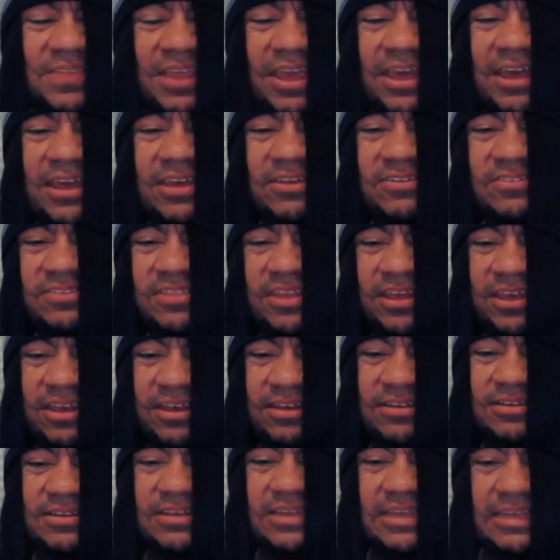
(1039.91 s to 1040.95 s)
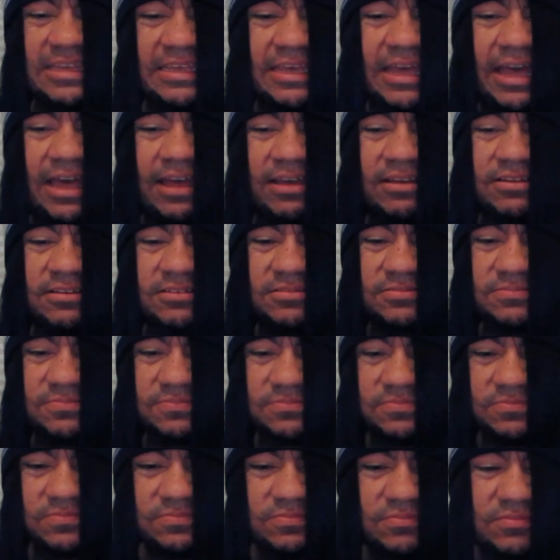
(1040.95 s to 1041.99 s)
Este, y ya.
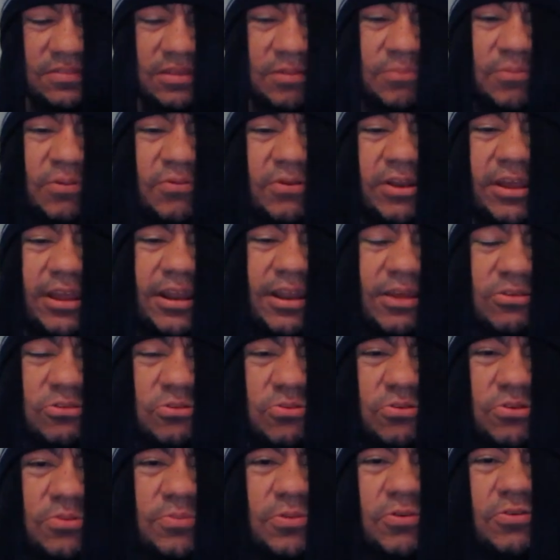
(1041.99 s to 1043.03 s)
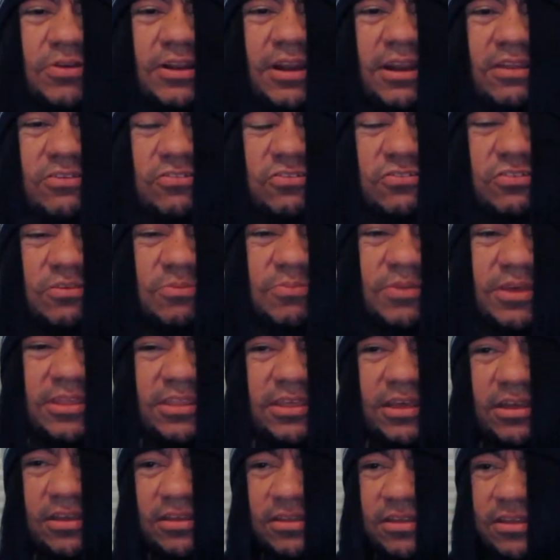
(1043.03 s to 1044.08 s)
Me voy en el autobús, me voy a las once y
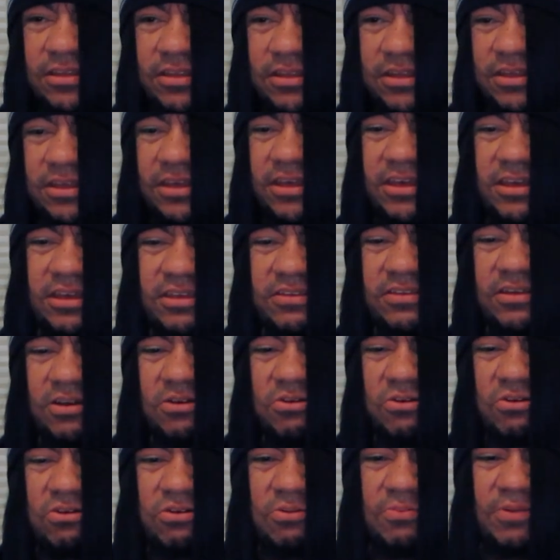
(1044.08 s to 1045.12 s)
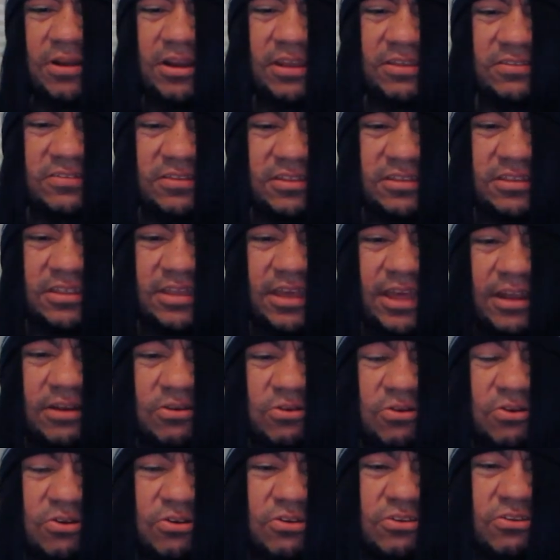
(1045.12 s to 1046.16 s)
media. Eh, llego como a las siete y
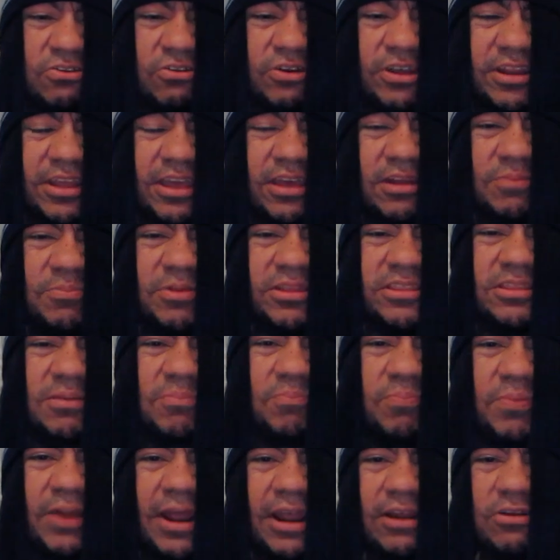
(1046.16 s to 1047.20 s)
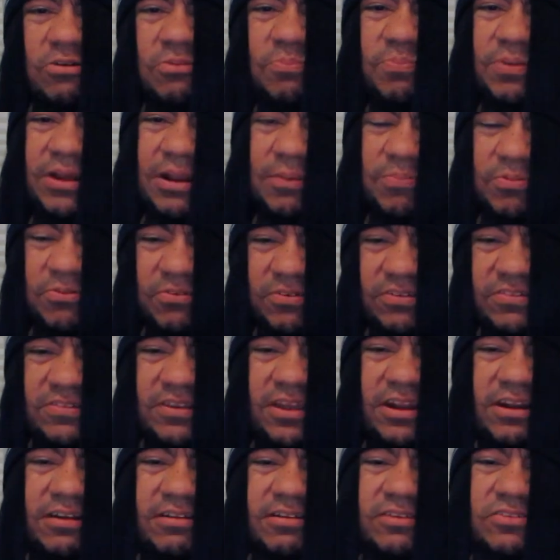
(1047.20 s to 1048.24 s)
algo. Yo quería irme temprano para
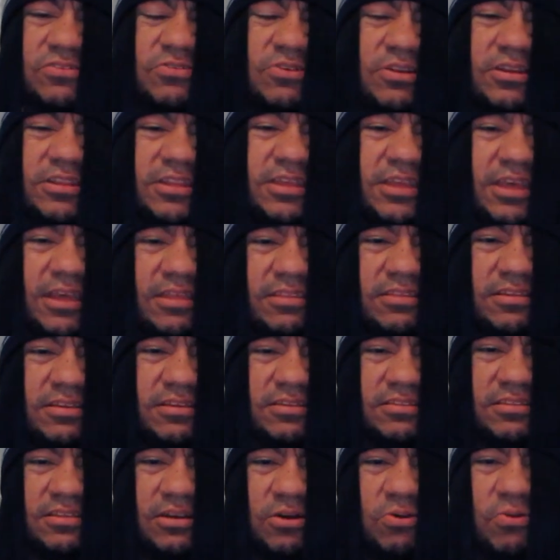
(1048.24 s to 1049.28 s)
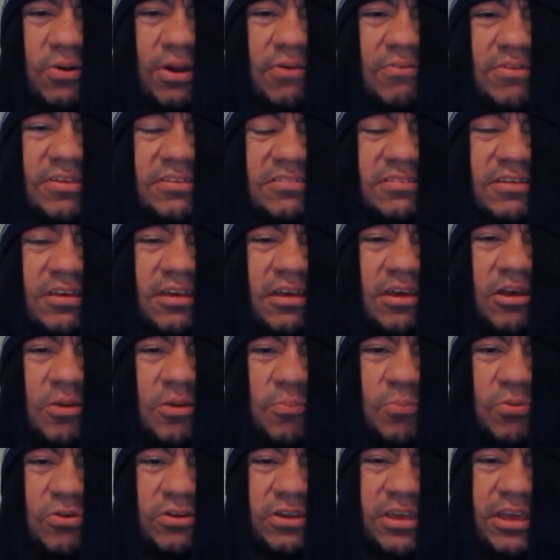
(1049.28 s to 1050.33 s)
aprovechar el resto del día de, jueves.
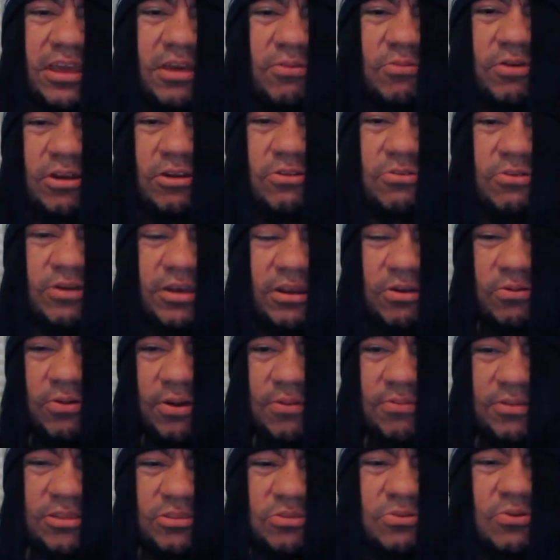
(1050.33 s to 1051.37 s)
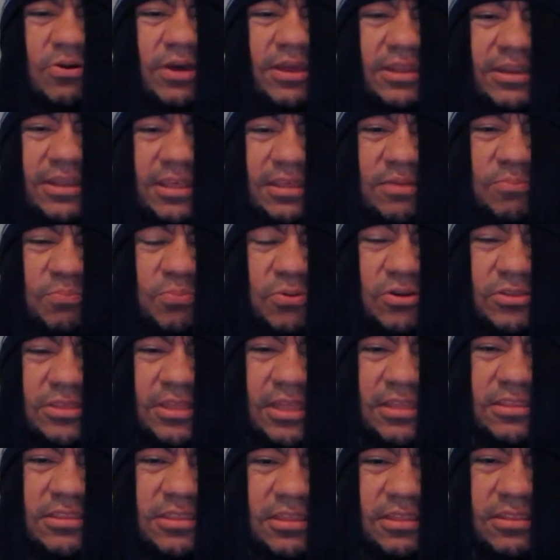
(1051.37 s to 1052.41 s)
Porque bueno, el jueves no hay nada
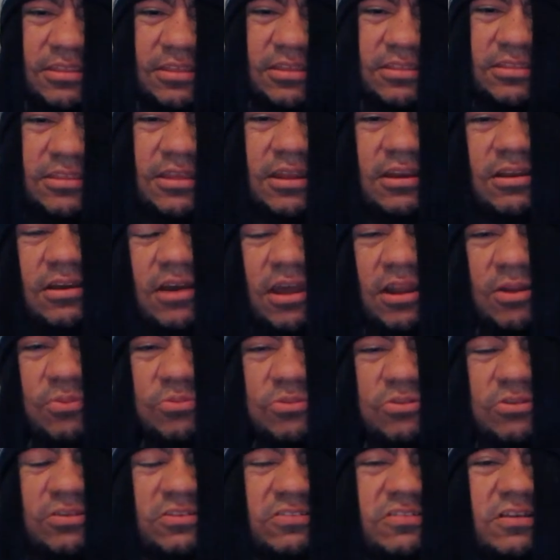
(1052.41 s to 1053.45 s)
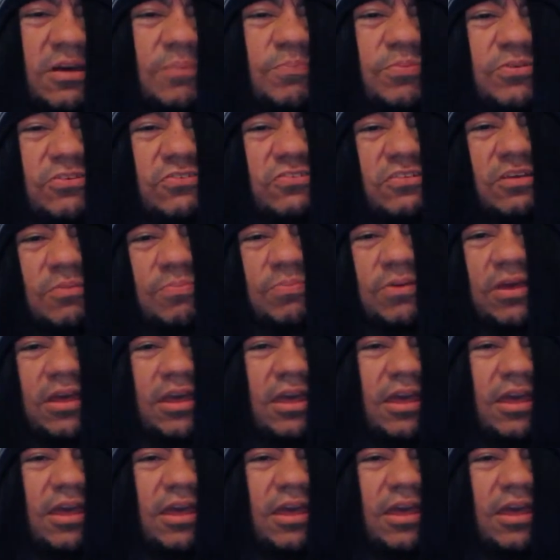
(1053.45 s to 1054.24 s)
importante del Call of Duty Championship.